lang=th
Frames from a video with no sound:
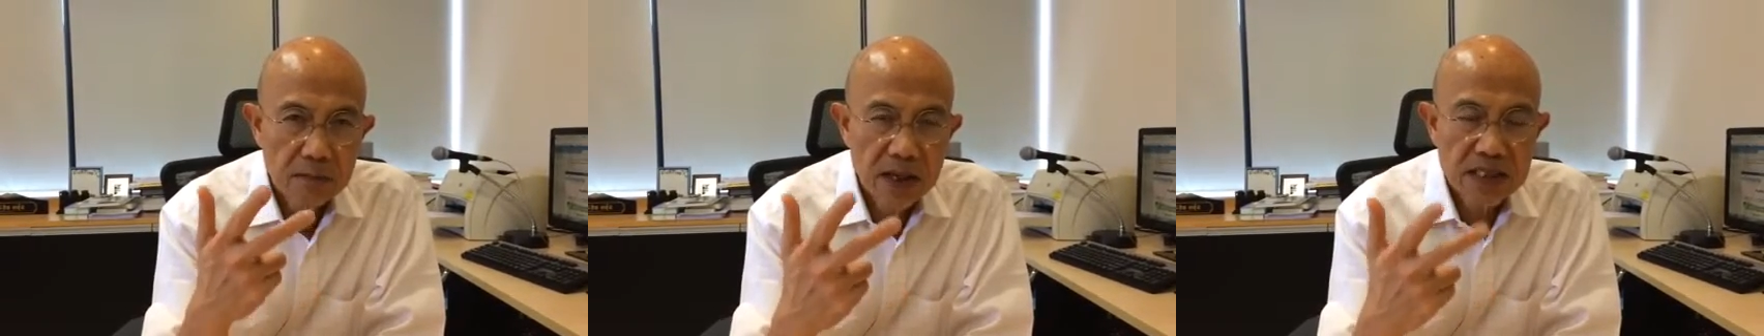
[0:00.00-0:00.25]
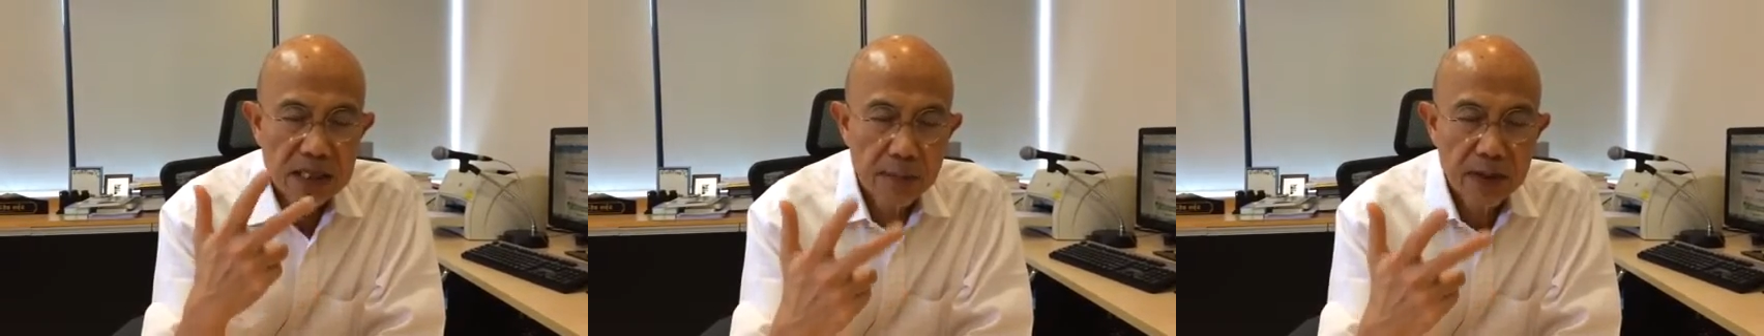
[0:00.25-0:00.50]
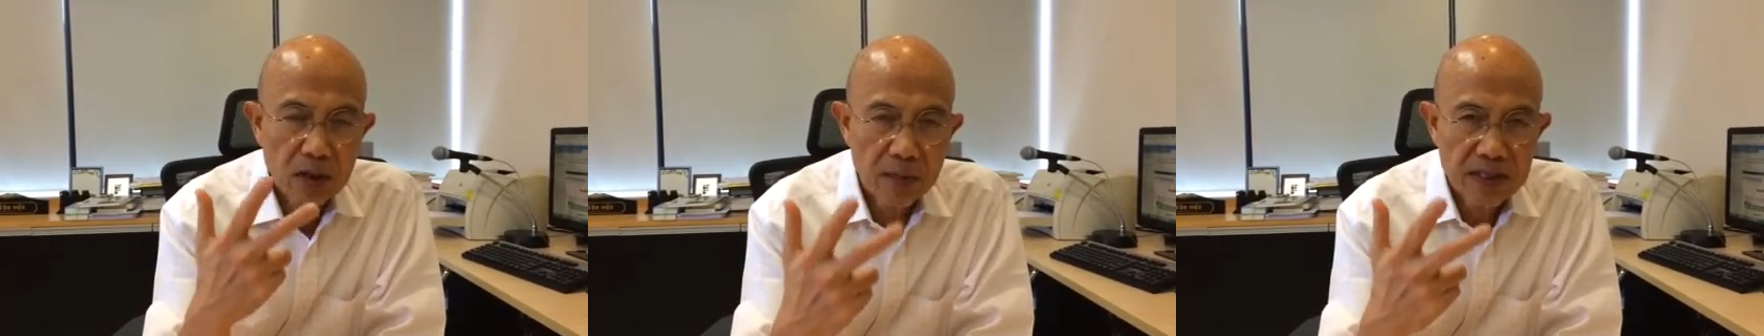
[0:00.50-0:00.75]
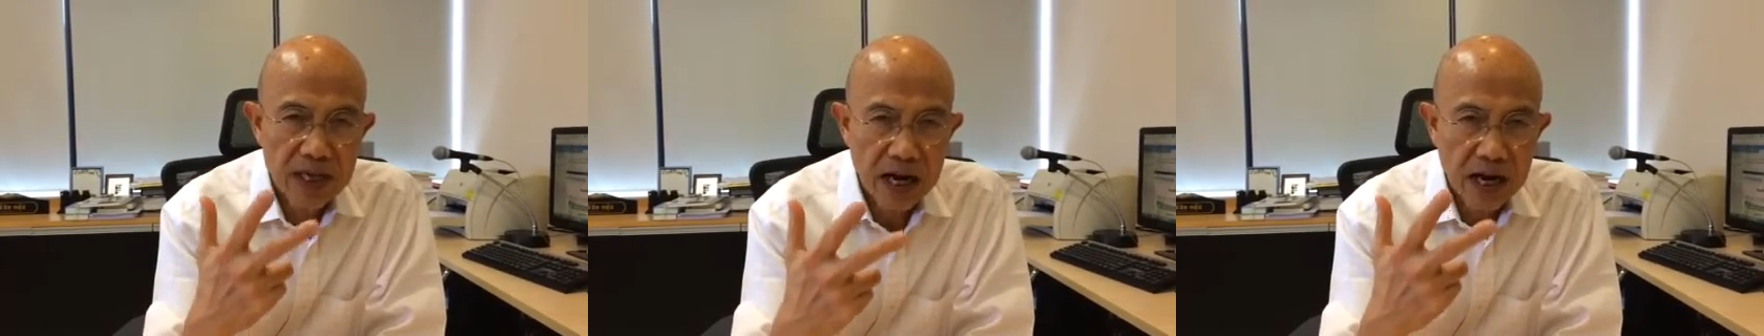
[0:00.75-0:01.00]
ไม่จำเป็นต้อง
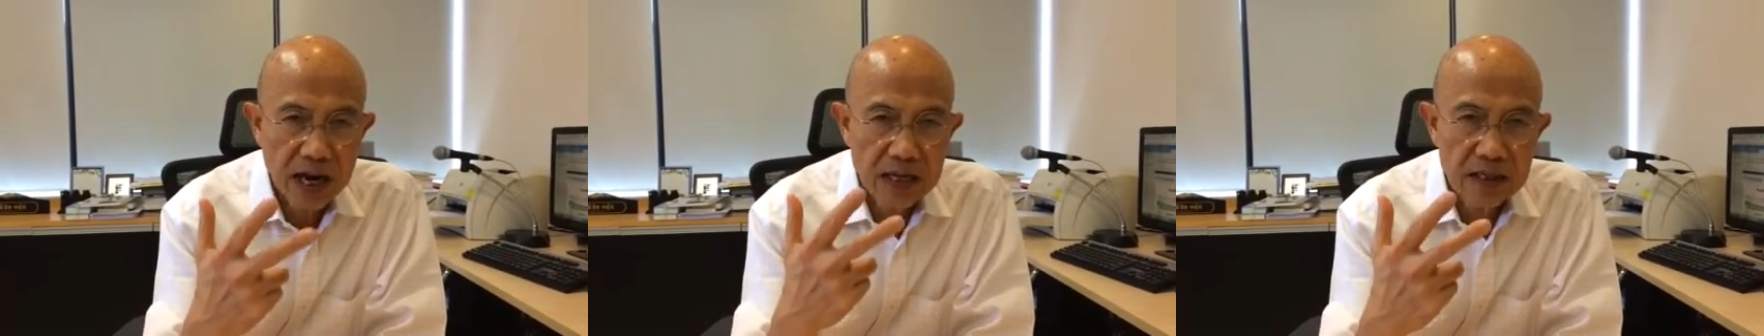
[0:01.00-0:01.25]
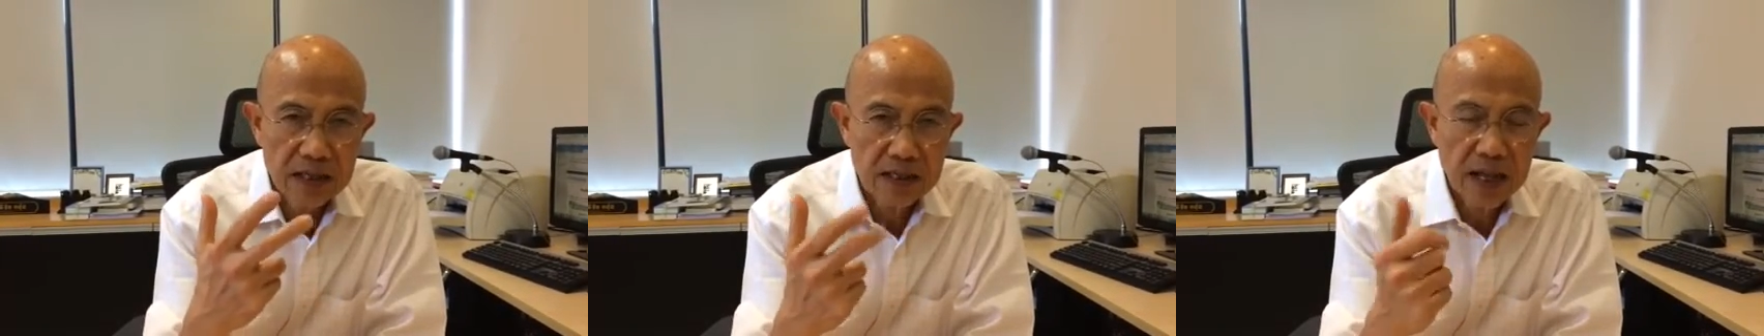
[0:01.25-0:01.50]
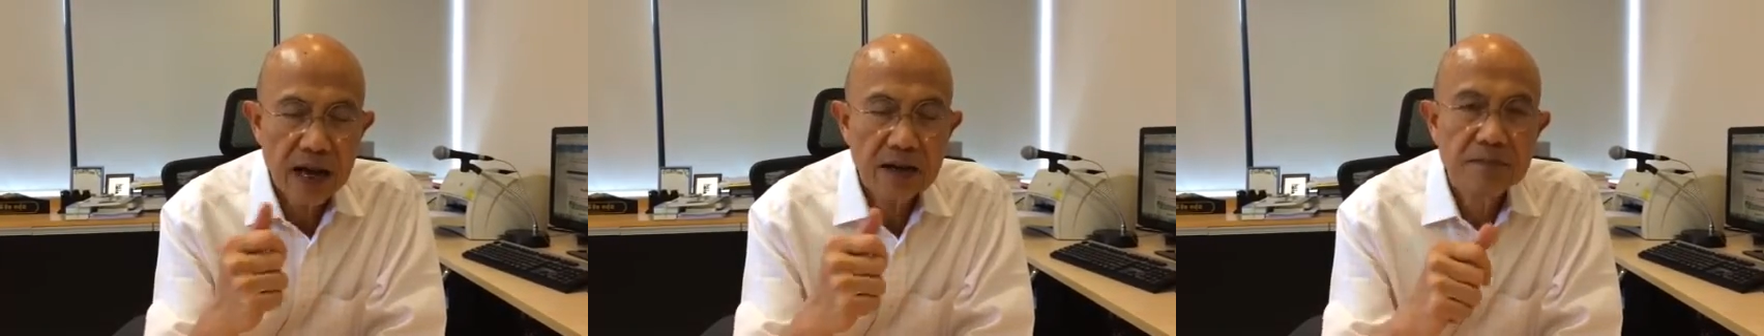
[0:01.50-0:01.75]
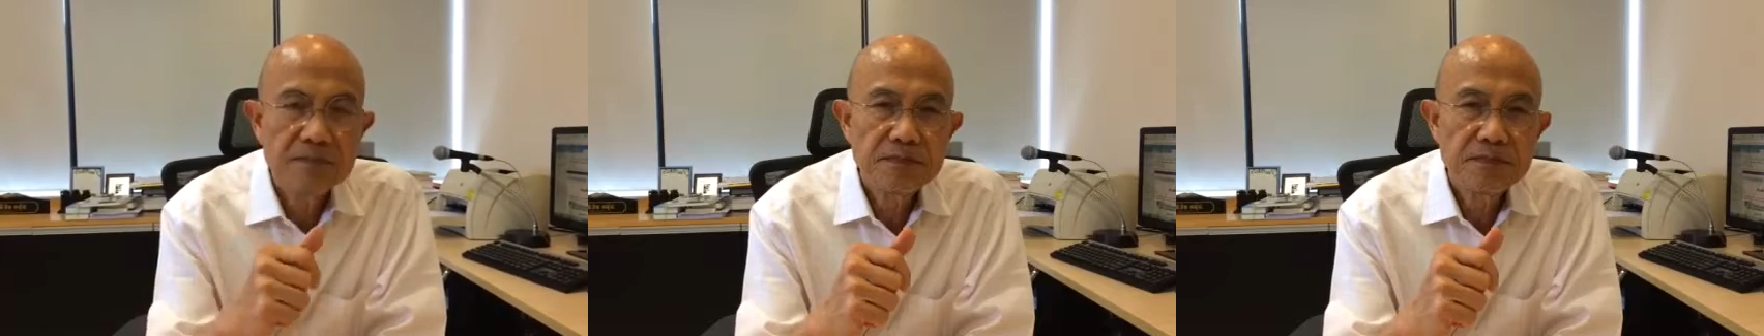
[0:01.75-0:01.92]
มาจากการเลือกตั้ง